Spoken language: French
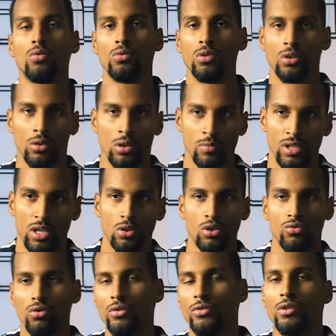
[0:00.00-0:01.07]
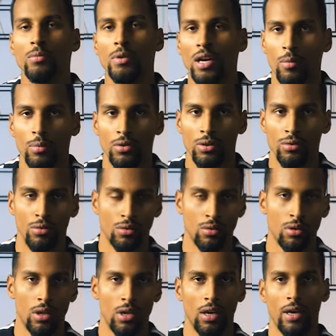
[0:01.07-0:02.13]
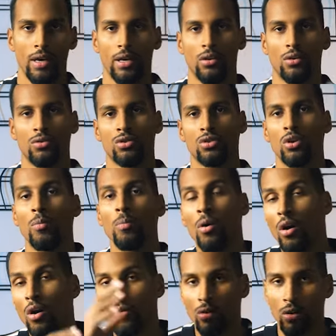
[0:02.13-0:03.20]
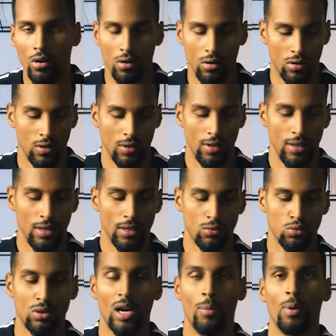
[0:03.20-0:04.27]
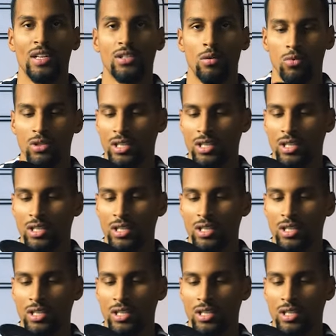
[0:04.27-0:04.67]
ou des trucs comme ça et que je veux filmer un peu des trucs et sans prendre euh, toute la place dans mon